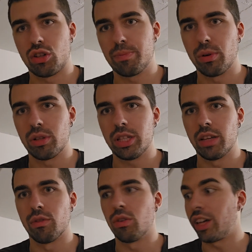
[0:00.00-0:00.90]

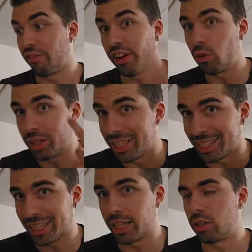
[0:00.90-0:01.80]
sportivo che fa
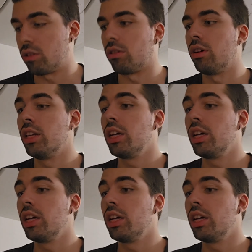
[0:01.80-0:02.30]
notizia adesso,